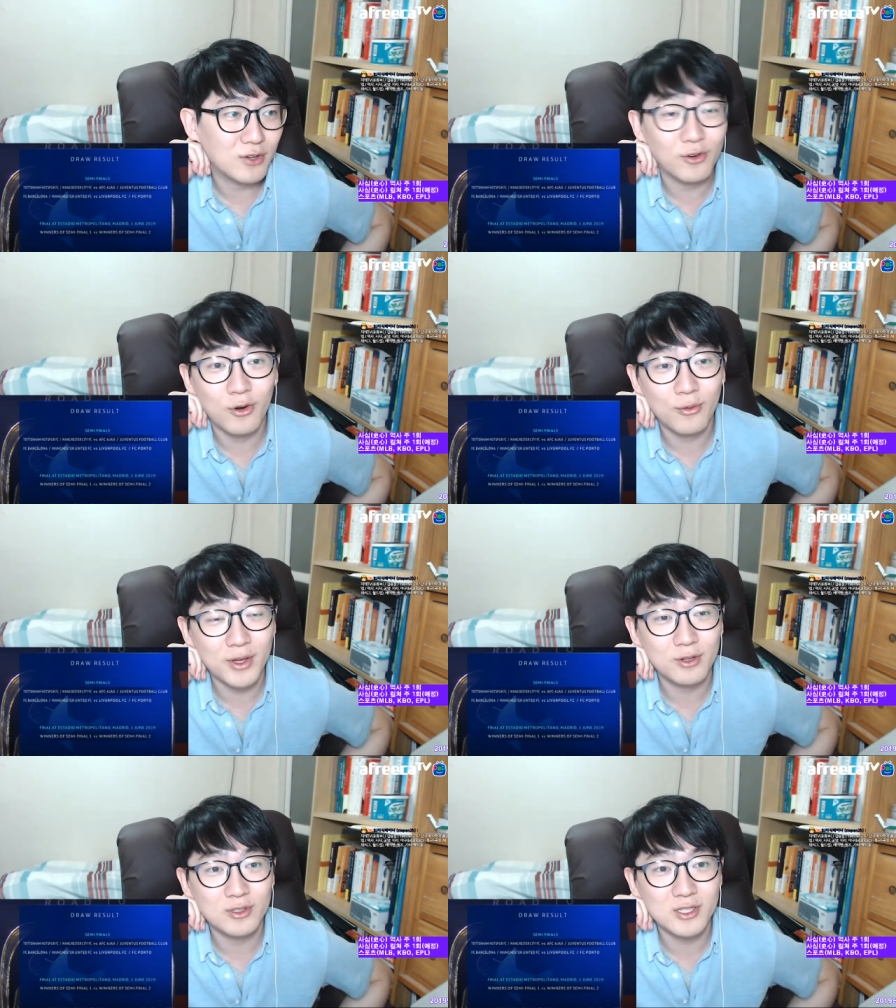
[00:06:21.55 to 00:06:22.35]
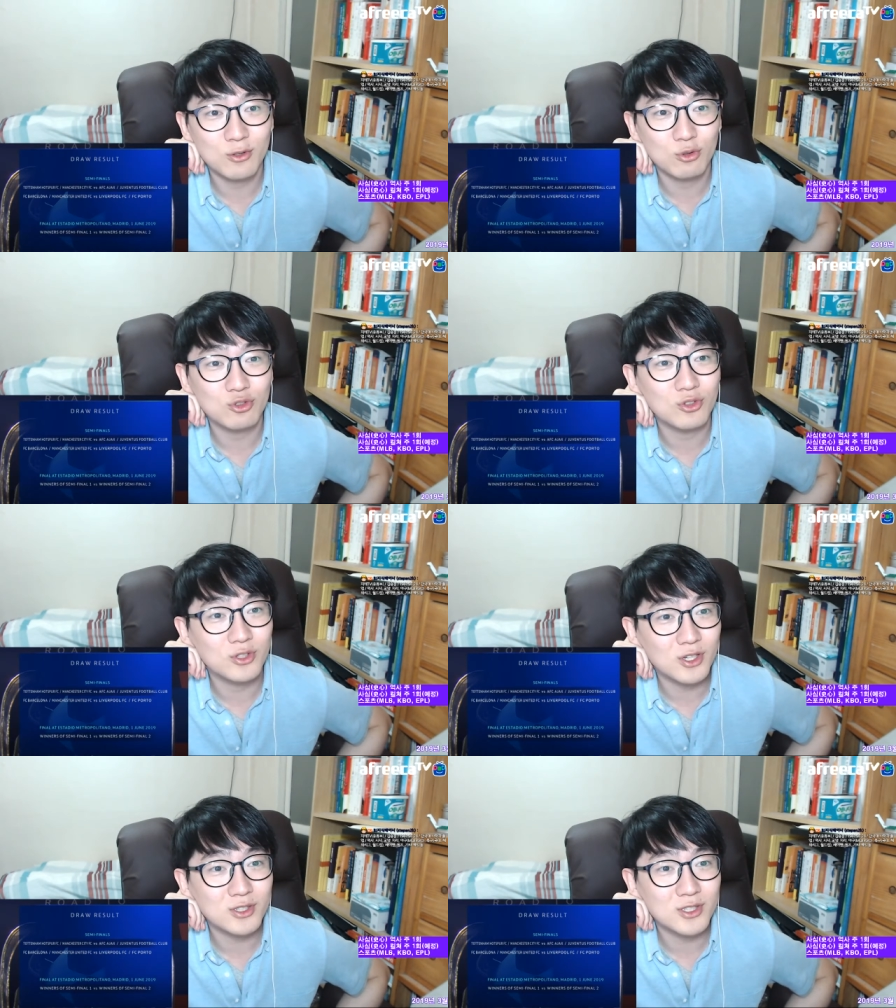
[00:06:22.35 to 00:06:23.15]
어웨이로 치르고
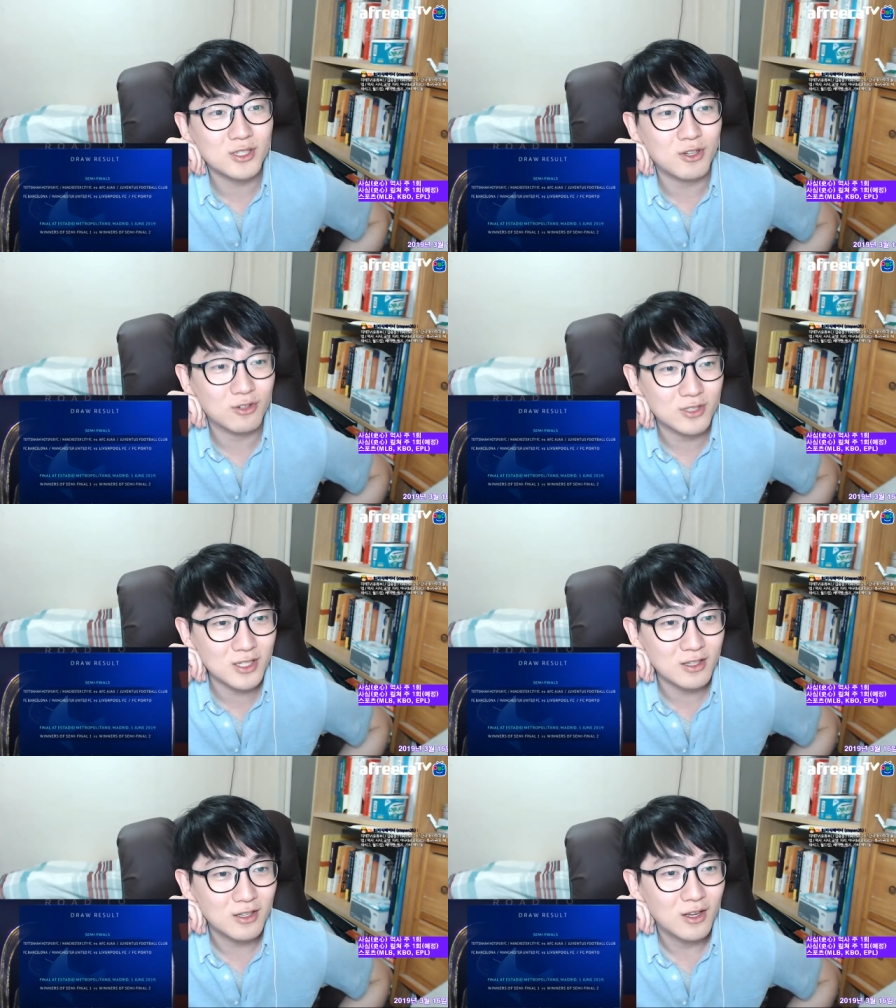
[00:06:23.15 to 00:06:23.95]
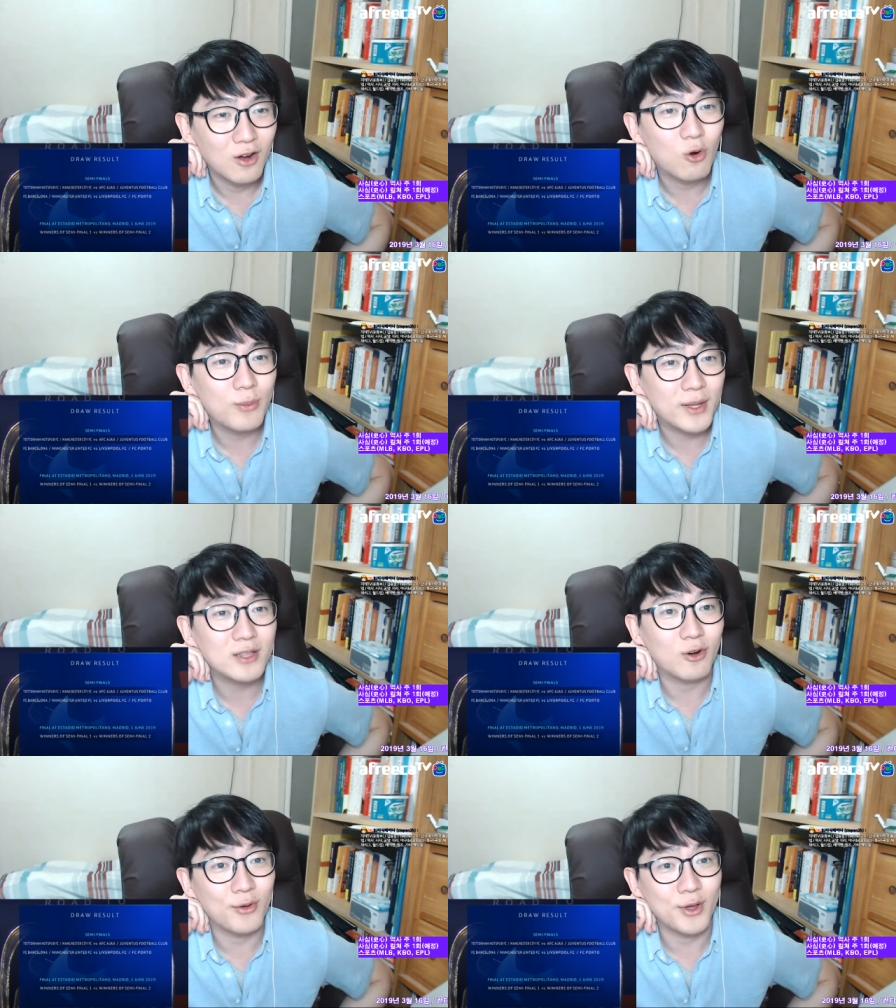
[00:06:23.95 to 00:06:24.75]
준결승 역시 홈앤드
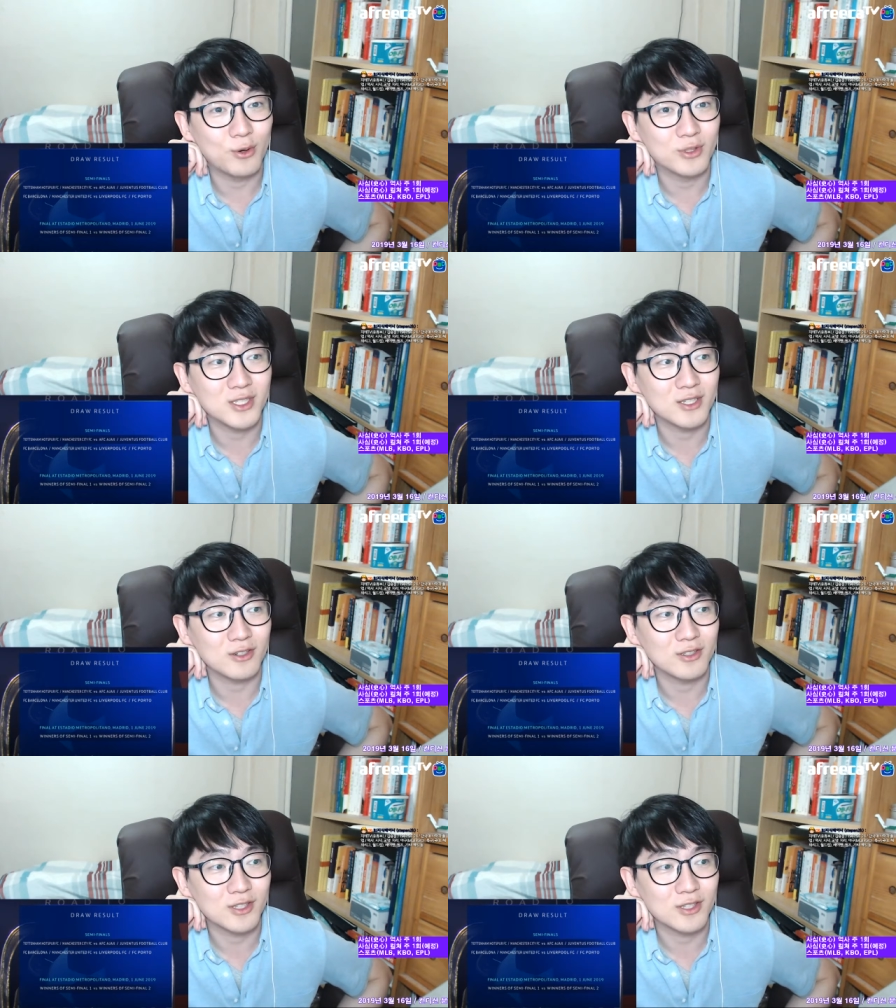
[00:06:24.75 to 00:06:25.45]
어웨이로 치러요.